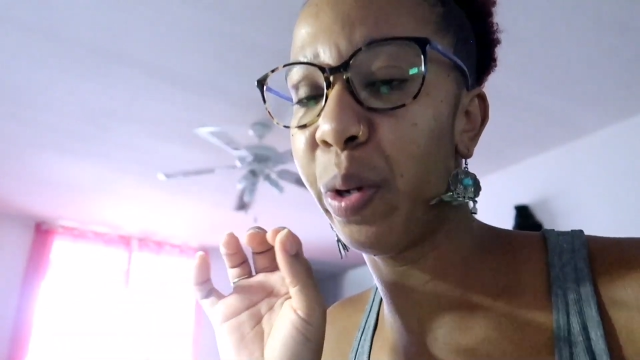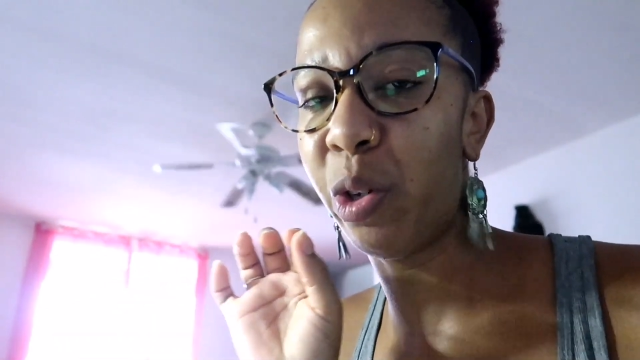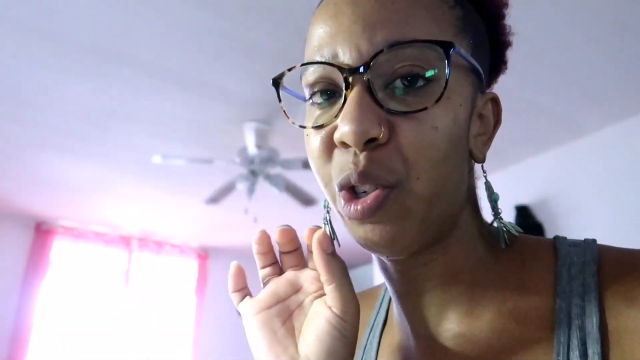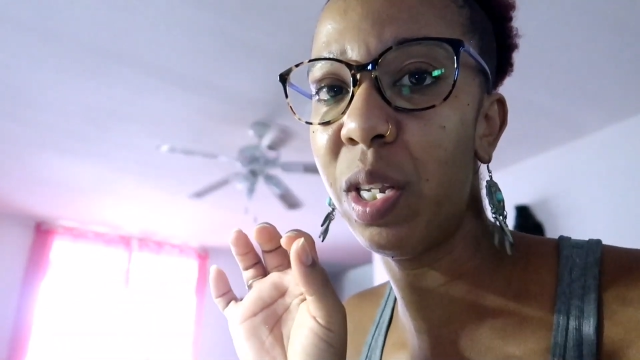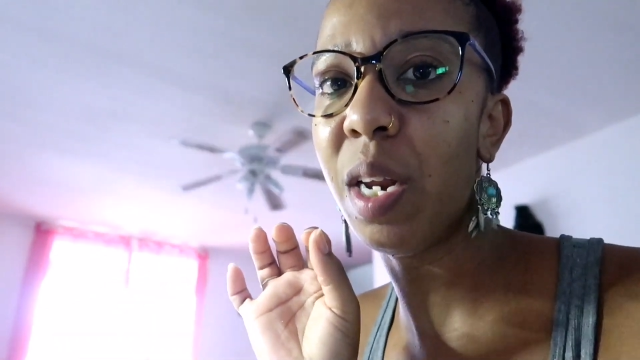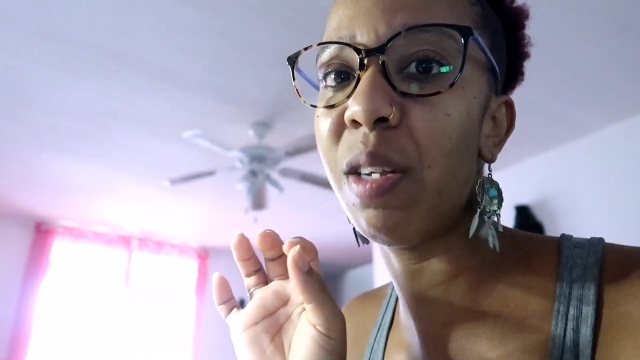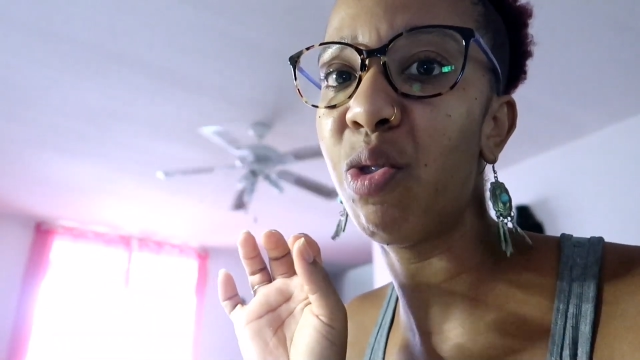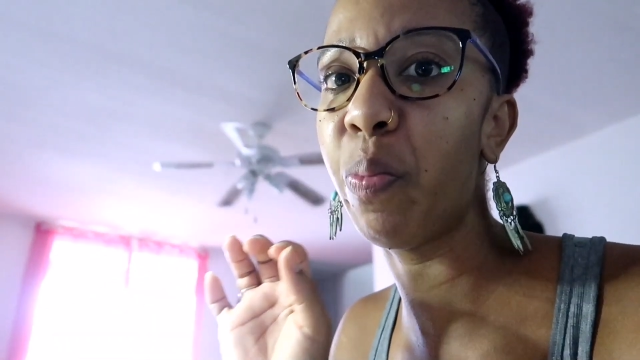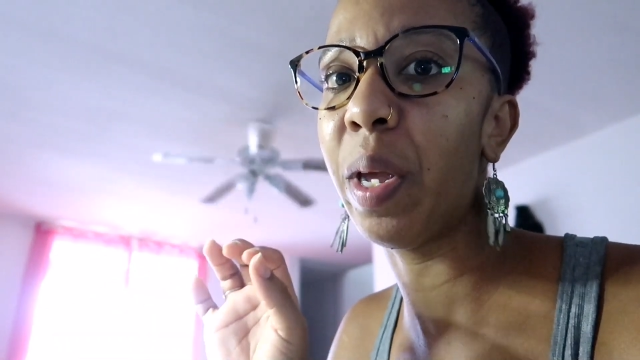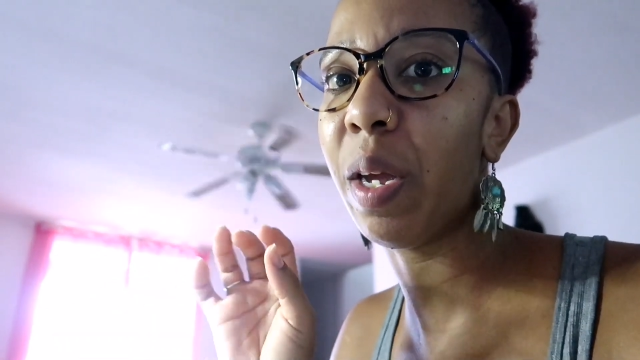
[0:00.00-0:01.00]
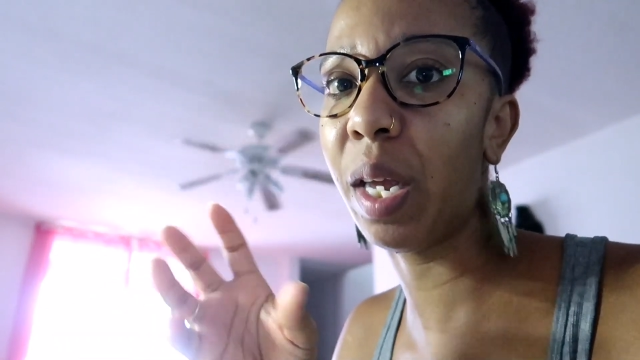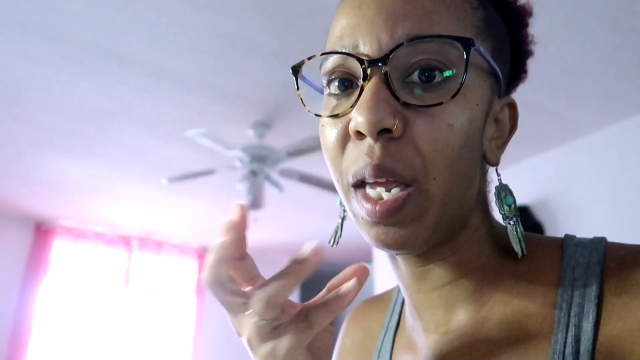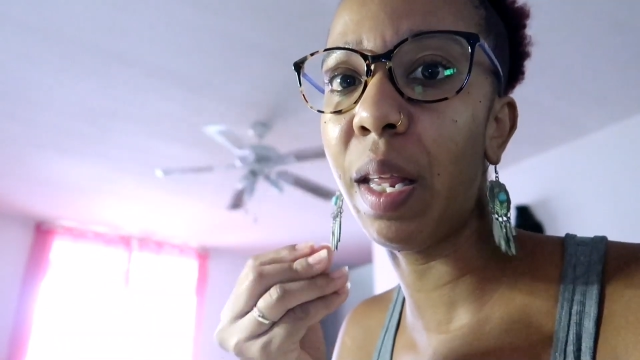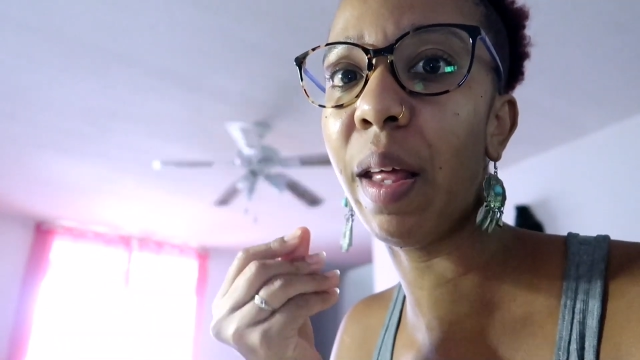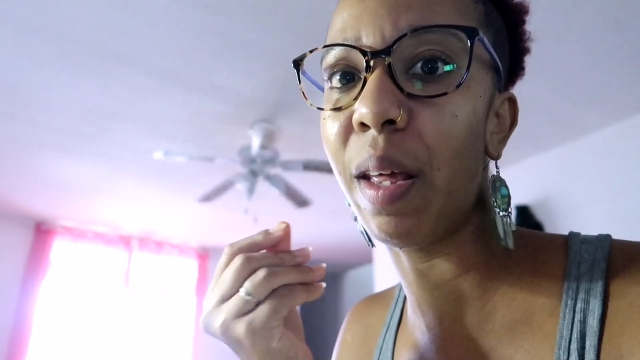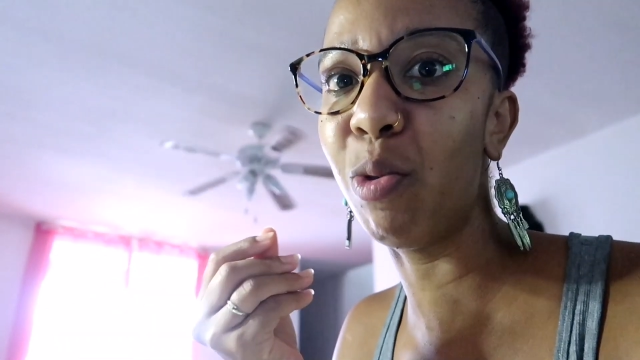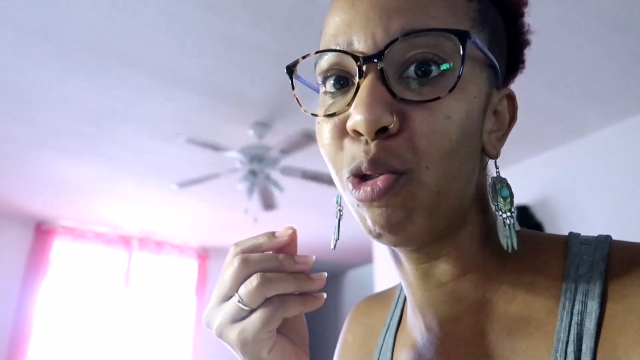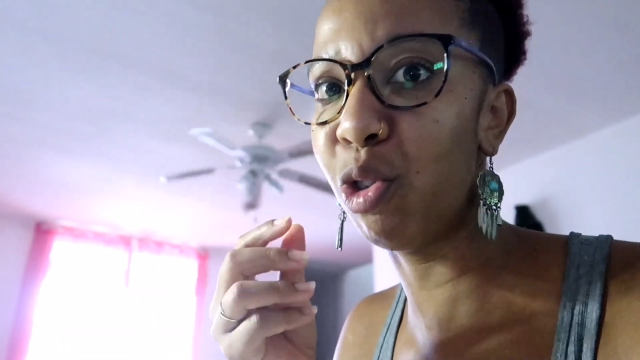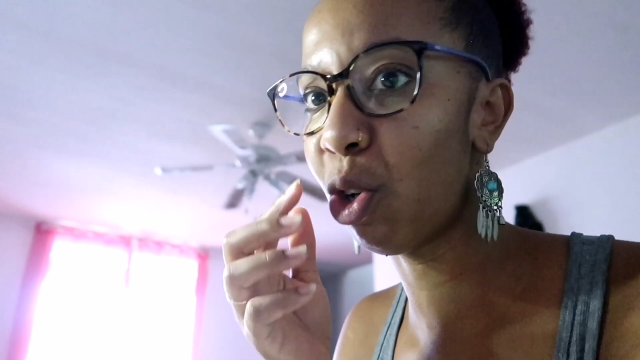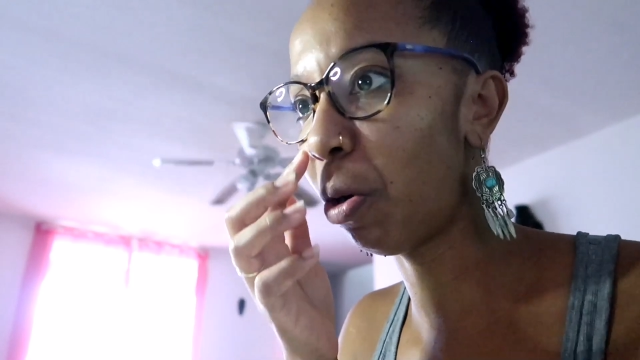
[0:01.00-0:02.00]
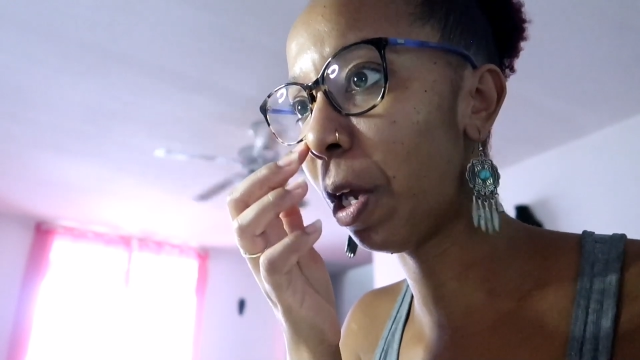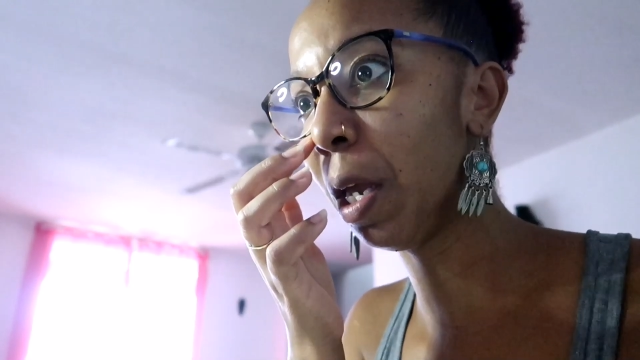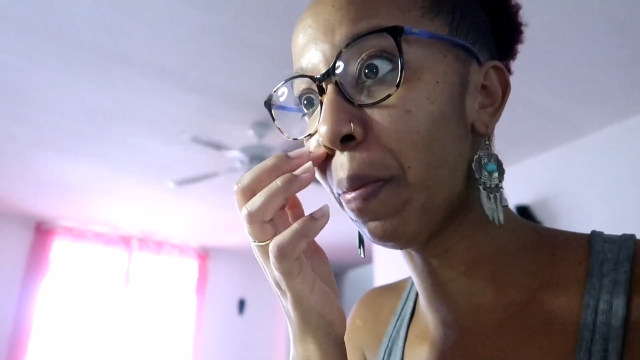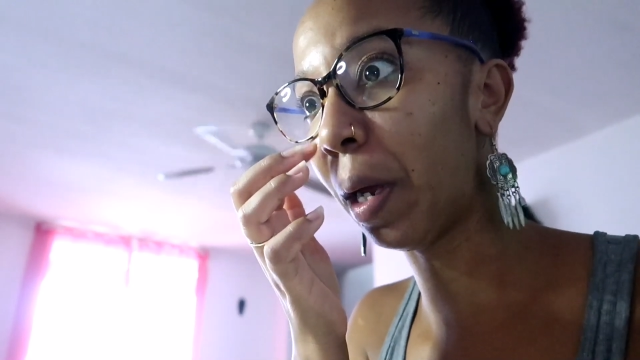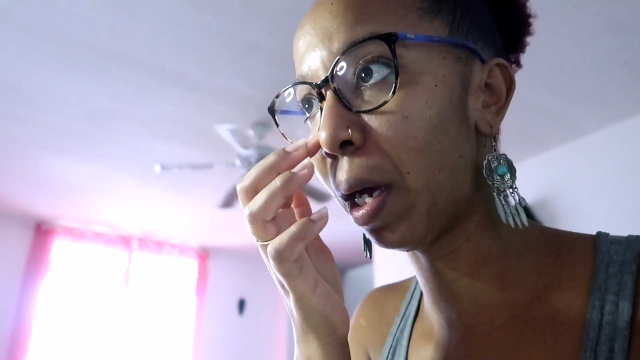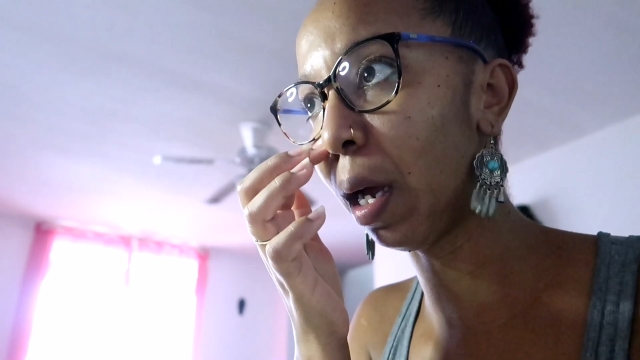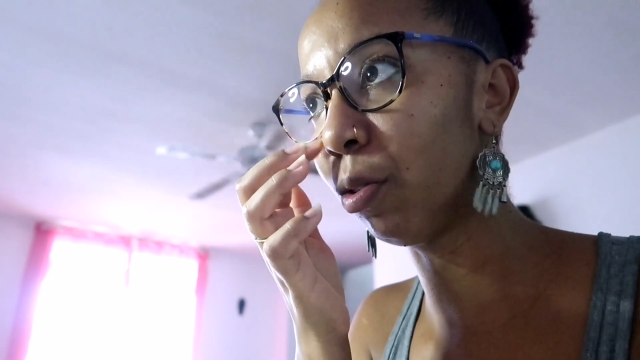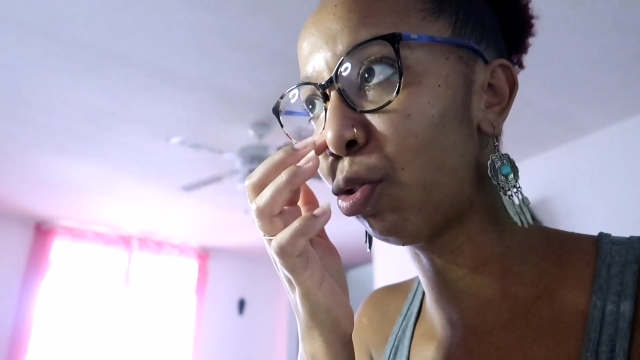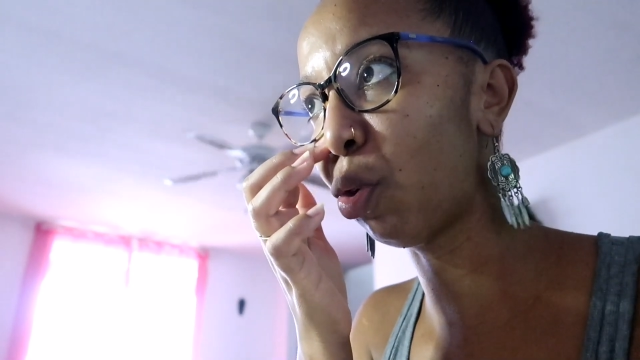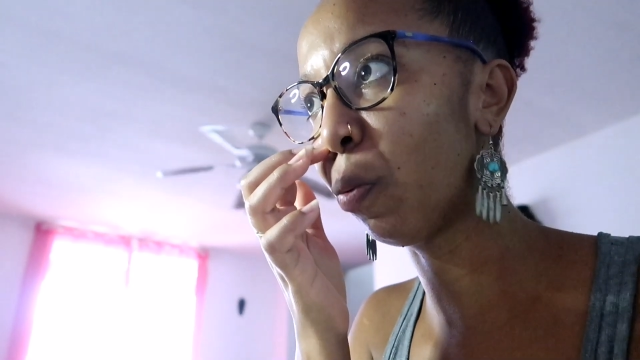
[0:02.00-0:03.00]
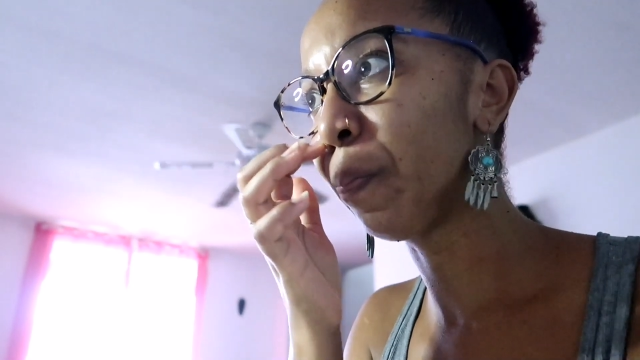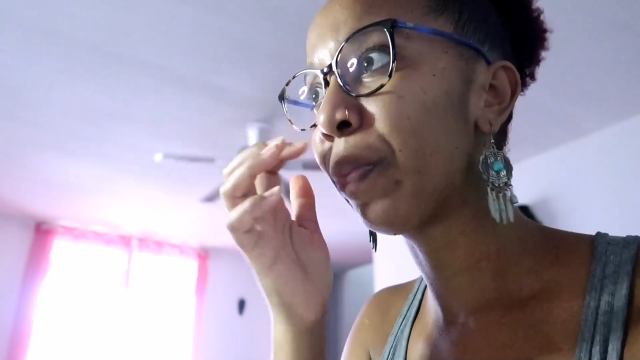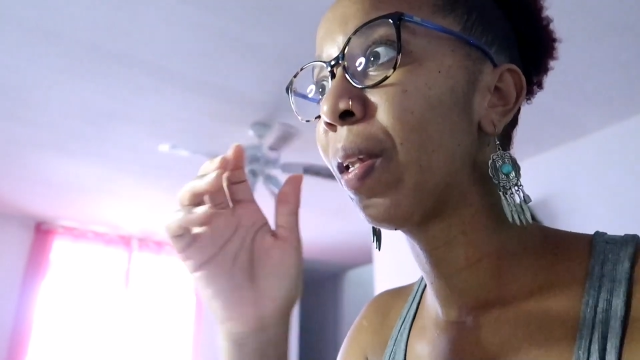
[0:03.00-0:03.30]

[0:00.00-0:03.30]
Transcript: pero sí tiene su pizquita de dulzor y me encantó.